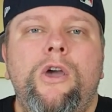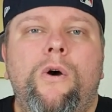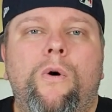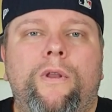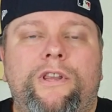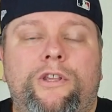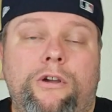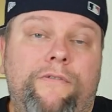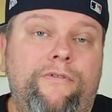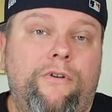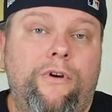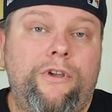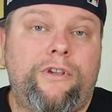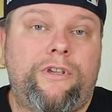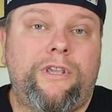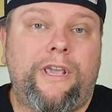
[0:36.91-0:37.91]
und ich hoffe,
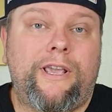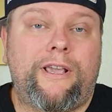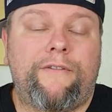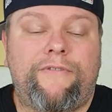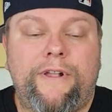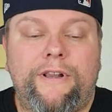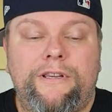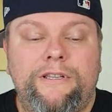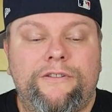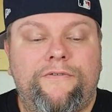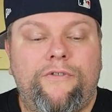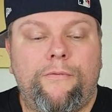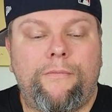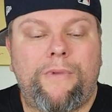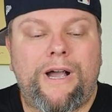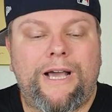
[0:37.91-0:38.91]
euch äh, gefällt dieses
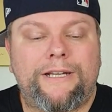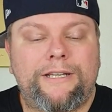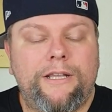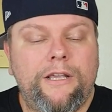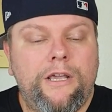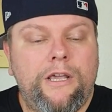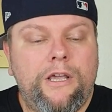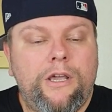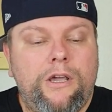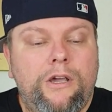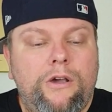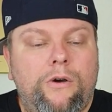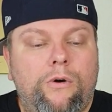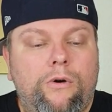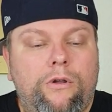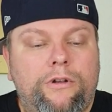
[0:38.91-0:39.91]
Format
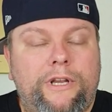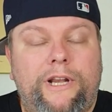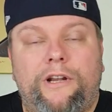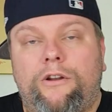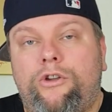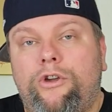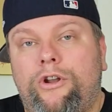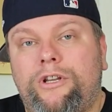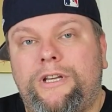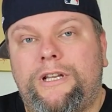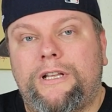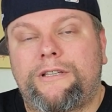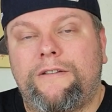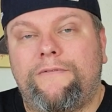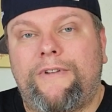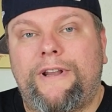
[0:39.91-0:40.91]
und dann könnte ich
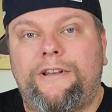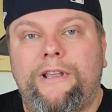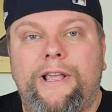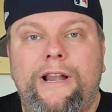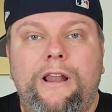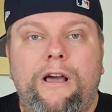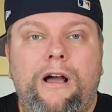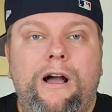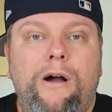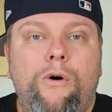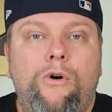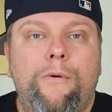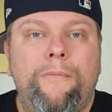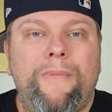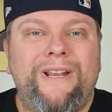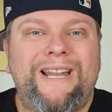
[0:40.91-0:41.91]
das eventuell
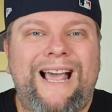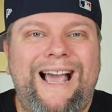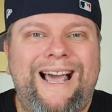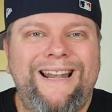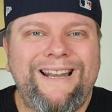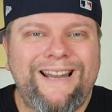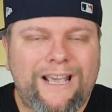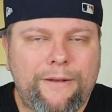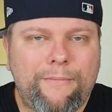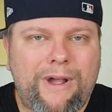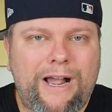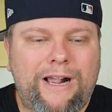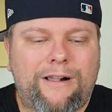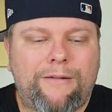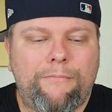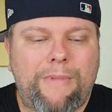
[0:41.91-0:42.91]
auch mit anderen
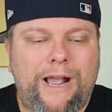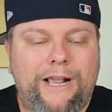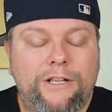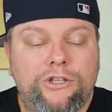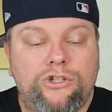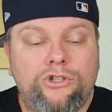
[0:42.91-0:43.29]
Marken machen.